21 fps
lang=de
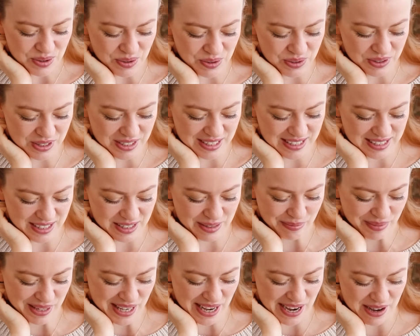Und
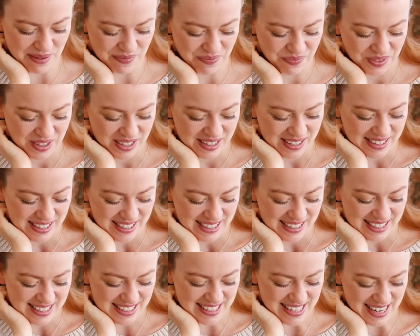ähm, ja,
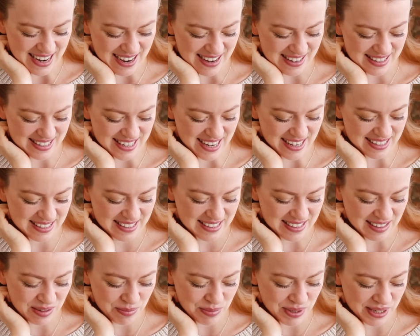da saß ich
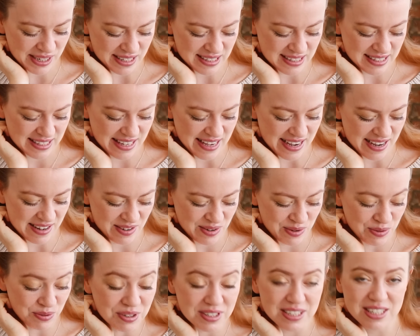dann immer ganz
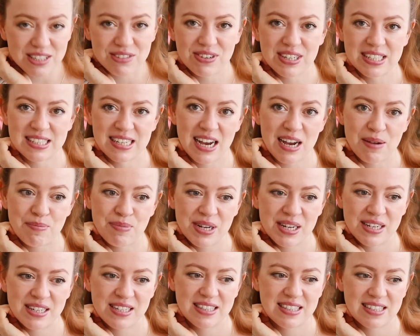gerne und ich war
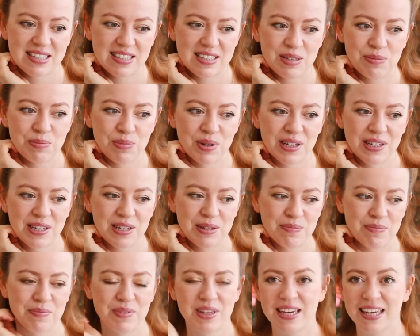damals immer
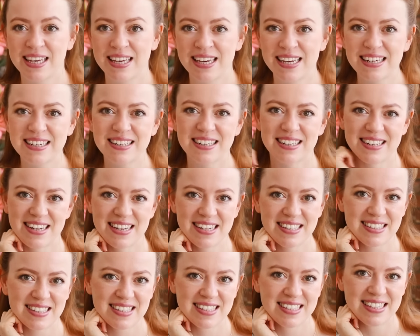im
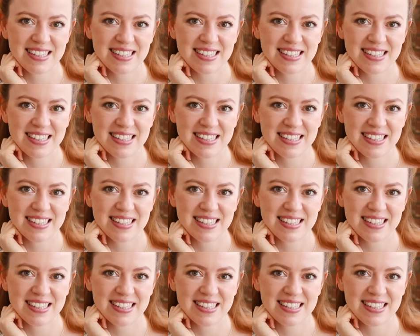Kindernetz,